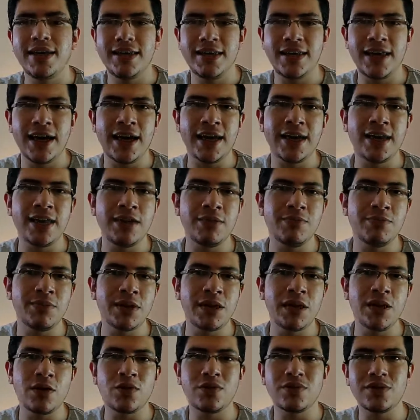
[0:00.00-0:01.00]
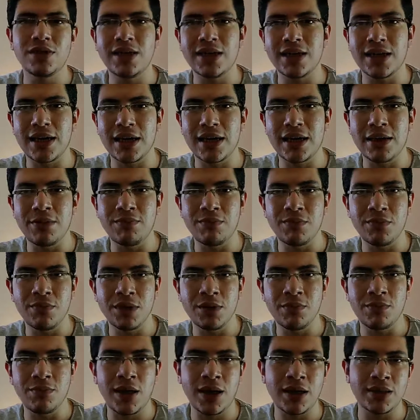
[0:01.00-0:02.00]
يعني بناخد الكلام
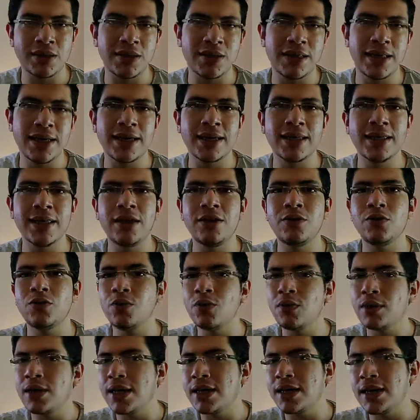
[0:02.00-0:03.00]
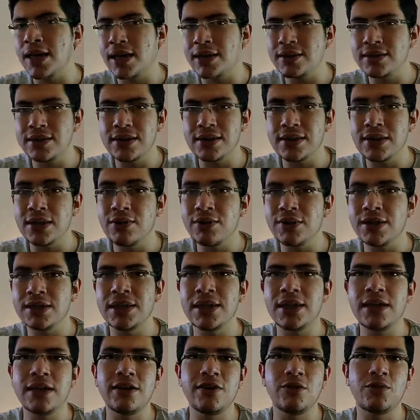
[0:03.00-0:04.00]
من بعضنا كده نقول انا خدت الدواء
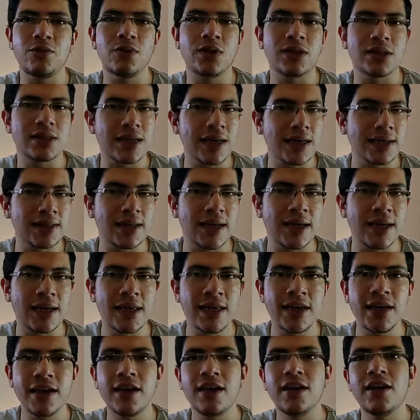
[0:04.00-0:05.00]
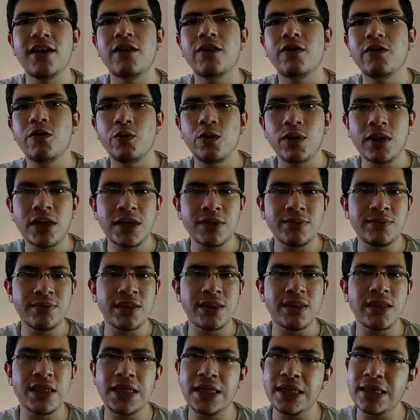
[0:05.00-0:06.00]
ده وارتحت عليه
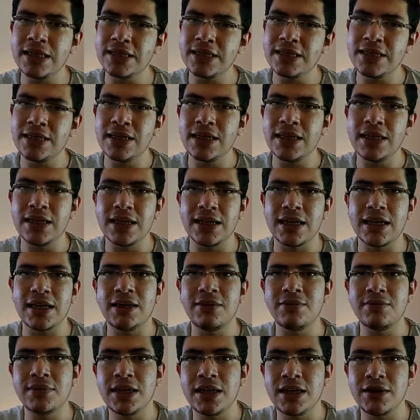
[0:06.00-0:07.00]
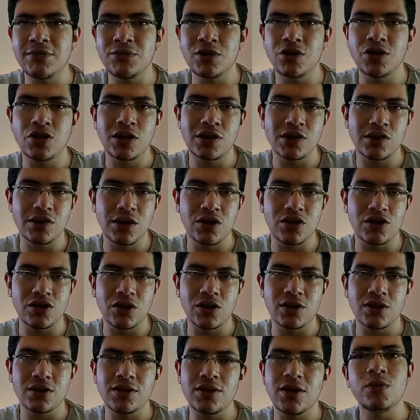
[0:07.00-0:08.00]
ويبتدي يتنقل الكلام ده من شخص
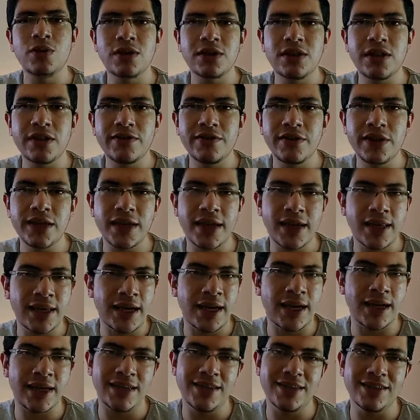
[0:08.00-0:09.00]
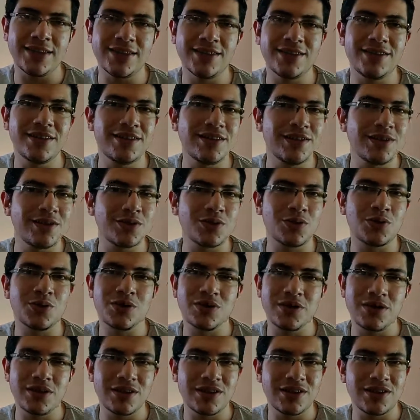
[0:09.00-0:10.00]
لشخص وانت في غنى عن كده تقدر
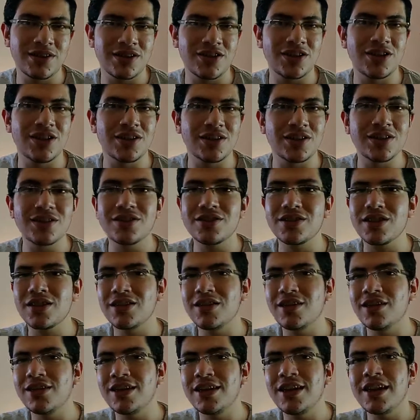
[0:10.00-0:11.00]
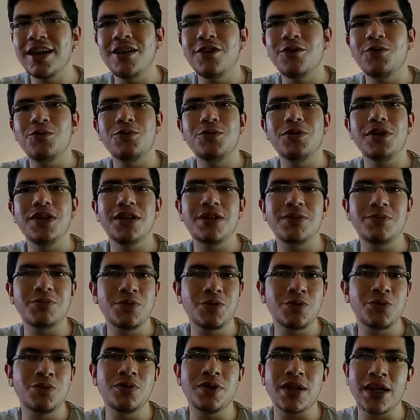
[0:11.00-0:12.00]
تروح تستشير الصيدلي
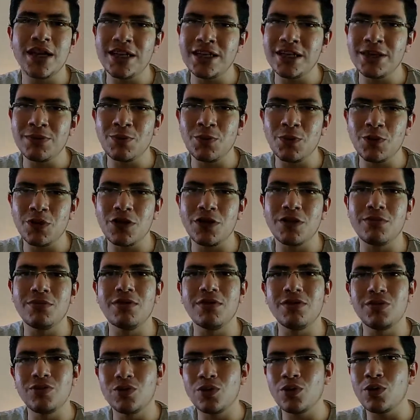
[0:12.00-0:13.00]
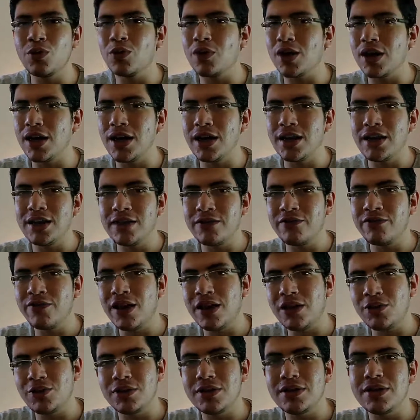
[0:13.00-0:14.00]
وبدون اي مقابل تقول له هل
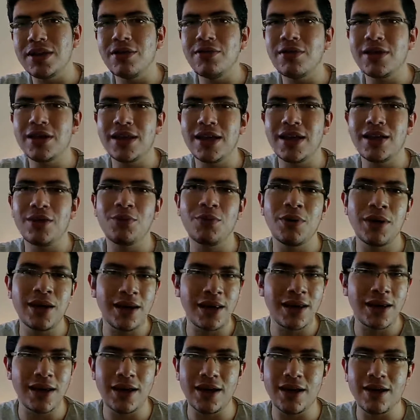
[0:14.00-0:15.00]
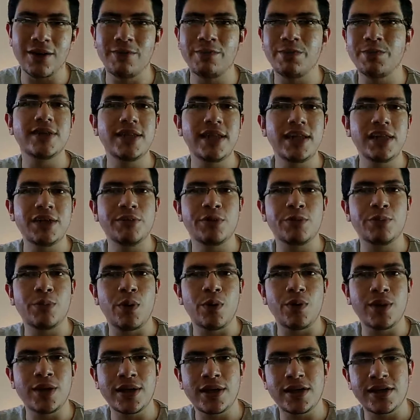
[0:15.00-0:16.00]
ينفع اخد الدواء ده ولا لا وبالتالي من
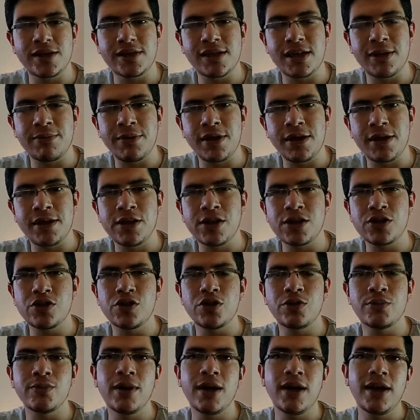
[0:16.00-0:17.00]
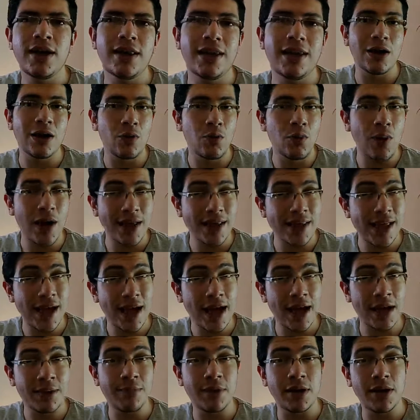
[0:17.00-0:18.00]
موانع استعمال النكسيوم لو واحده
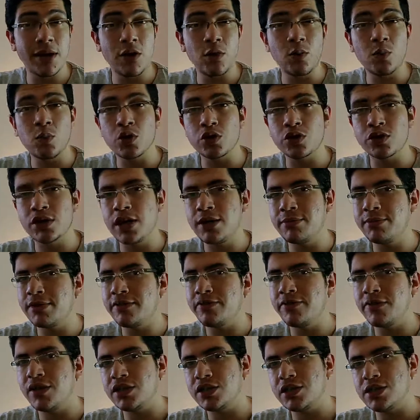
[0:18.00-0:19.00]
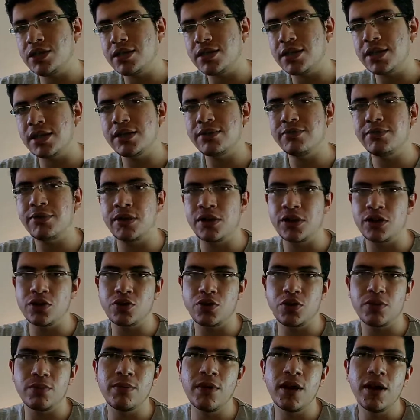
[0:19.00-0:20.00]
حامل او مرضعه ما ينفعش تستخدم
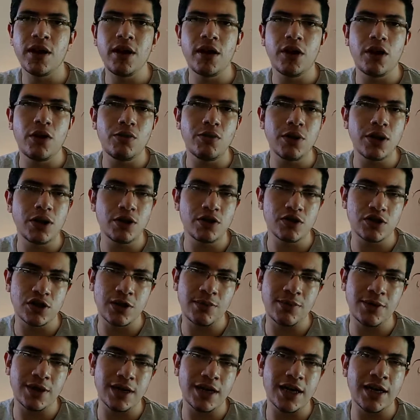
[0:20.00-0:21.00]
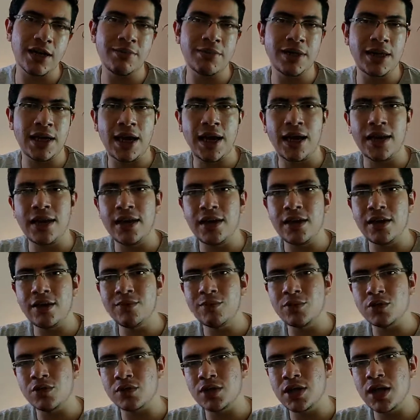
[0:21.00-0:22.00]
النكسيوم هو يعتبر امن على
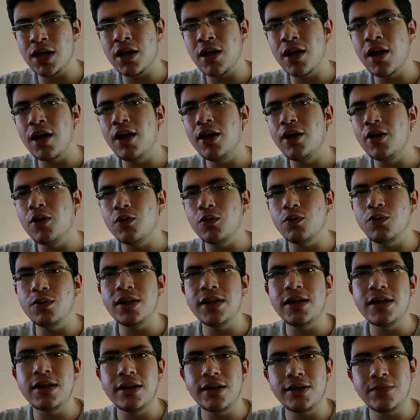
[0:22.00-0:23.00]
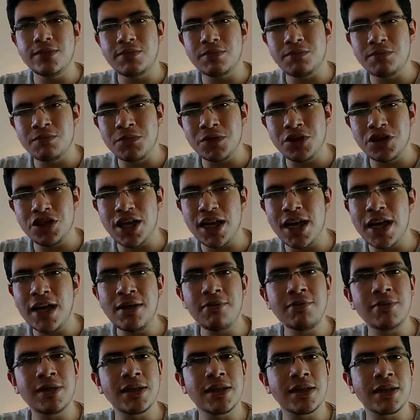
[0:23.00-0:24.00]
المرضعه ومش
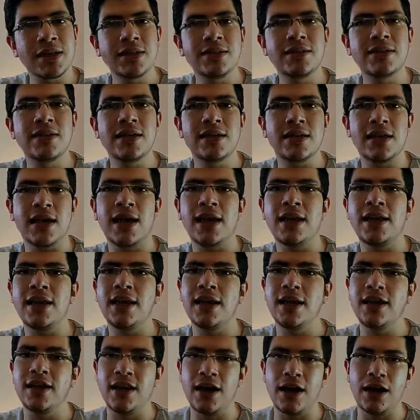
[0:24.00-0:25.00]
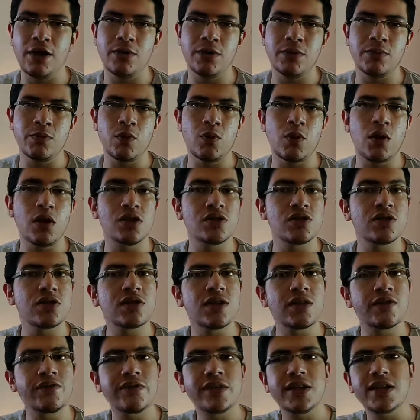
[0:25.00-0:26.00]
آمن جدا على الحوامل
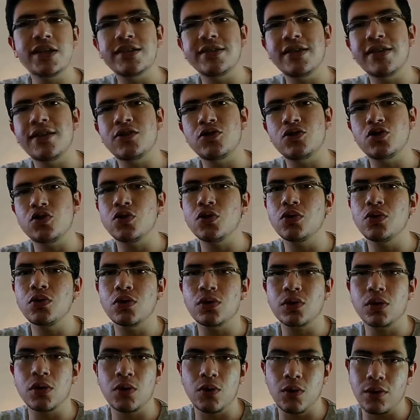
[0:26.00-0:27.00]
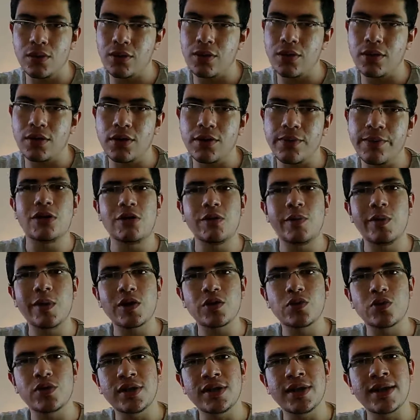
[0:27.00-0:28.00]
وخاصة في الثلاث شهور الأخرى
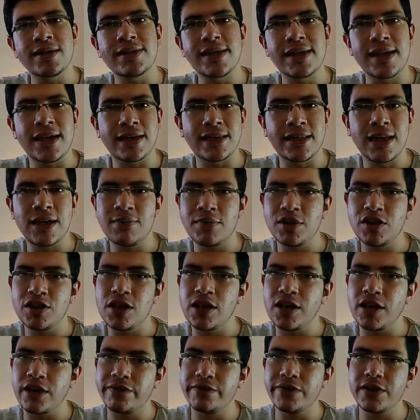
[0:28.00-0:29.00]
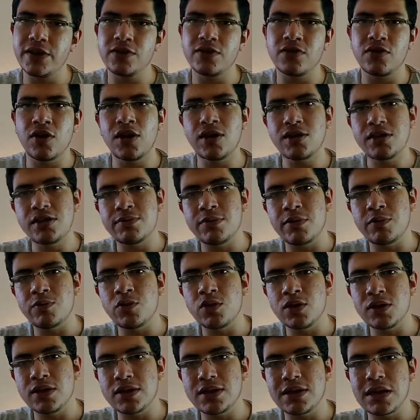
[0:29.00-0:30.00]
وبرضو الناس اللي عندها مشاكل في الضغط
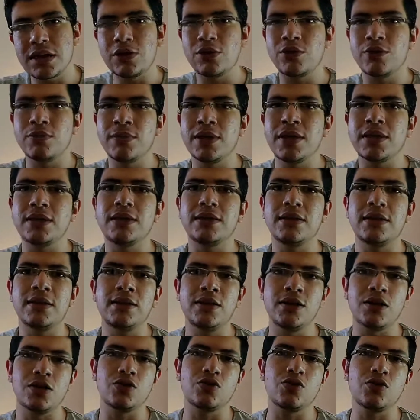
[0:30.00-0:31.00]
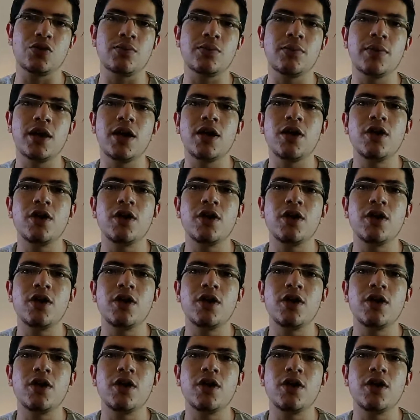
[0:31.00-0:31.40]
ممنوع يستخدموا مادة النكسيوم